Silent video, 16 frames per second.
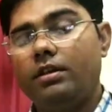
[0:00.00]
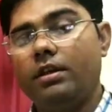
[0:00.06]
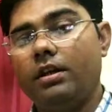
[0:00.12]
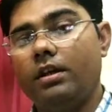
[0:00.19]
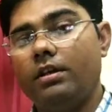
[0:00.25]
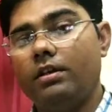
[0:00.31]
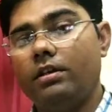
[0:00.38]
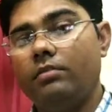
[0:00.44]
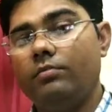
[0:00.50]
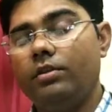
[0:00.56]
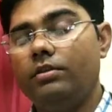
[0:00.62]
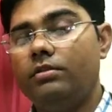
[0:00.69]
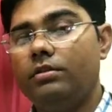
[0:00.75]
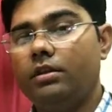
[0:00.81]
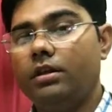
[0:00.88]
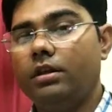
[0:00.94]
कराकर
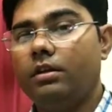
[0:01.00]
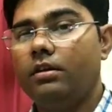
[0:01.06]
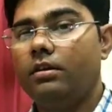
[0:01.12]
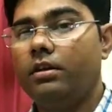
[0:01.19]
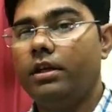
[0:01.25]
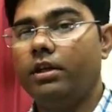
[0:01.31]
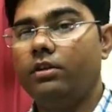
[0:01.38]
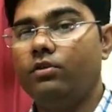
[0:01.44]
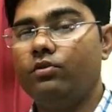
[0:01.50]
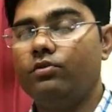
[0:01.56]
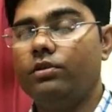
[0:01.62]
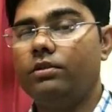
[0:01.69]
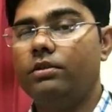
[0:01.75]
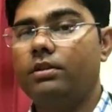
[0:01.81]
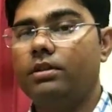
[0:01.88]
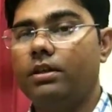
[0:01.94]
भी इसका
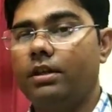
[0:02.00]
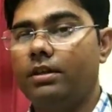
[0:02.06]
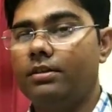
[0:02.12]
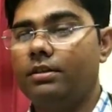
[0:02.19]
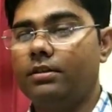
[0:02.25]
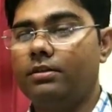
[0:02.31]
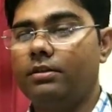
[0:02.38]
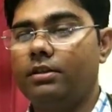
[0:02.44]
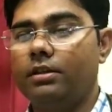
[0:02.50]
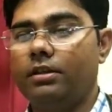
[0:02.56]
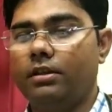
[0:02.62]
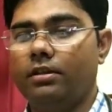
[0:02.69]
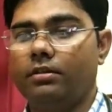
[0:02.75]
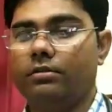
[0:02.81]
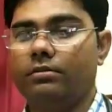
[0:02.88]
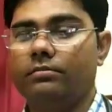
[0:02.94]
डायग्नोसिस कर सकते
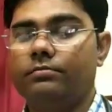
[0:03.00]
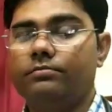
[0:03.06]
हैं